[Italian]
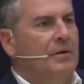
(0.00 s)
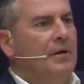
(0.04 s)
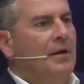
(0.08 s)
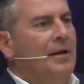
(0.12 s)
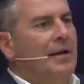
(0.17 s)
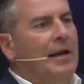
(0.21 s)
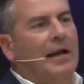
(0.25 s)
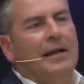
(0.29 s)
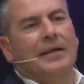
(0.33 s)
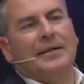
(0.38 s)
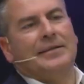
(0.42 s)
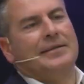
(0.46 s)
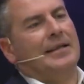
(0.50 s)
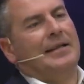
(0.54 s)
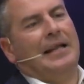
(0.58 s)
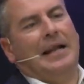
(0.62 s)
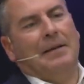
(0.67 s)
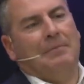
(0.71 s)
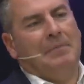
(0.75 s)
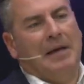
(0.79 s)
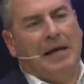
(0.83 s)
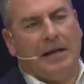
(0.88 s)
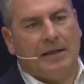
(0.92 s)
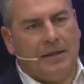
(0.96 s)
la lista
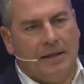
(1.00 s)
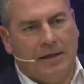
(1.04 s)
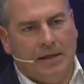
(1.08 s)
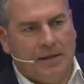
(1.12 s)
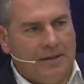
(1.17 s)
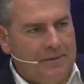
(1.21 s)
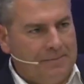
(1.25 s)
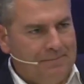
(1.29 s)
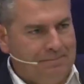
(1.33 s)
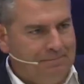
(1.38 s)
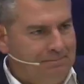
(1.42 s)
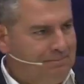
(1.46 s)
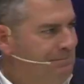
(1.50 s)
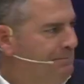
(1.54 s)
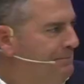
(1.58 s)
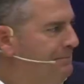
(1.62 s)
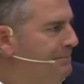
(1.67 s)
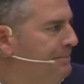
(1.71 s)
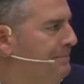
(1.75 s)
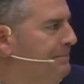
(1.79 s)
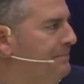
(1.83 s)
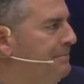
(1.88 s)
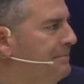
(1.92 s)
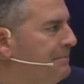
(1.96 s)
della merda.
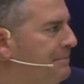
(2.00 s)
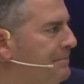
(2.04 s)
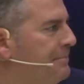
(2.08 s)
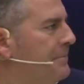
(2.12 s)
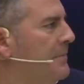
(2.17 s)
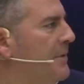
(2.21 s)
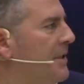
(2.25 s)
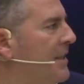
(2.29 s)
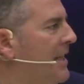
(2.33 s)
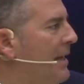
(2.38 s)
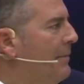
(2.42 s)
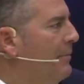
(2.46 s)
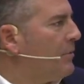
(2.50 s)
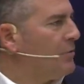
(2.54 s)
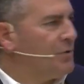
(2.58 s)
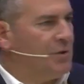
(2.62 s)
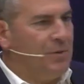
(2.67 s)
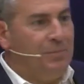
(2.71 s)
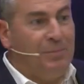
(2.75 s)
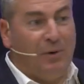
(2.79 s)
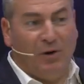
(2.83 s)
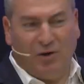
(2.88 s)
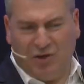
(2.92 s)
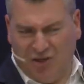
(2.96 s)
Si chiama
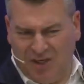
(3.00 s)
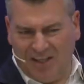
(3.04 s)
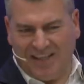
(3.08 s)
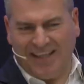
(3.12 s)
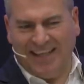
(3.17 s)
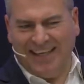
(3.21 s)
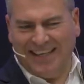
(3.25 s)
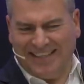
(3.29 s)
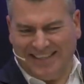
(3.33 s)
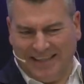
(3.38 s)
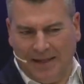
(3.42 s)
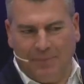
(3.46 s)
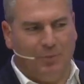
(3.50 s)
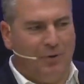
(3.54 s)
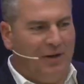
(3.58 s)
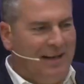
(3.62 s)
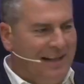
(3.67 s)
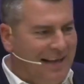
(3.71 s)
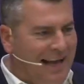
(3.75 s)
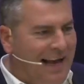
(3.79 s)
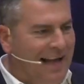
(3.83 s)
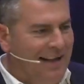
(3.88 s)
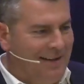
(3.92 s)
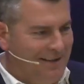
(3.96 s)
così, però shit list è più
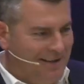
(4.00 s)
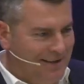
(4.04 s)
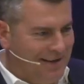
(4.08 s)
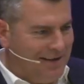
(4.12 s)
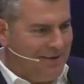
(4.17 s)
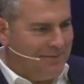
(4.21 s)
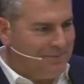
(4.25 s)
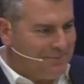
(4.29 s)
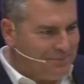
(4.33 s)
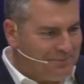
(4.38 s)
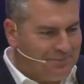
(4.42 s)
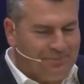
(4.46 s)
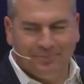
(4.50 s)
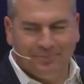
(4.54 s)
elegante.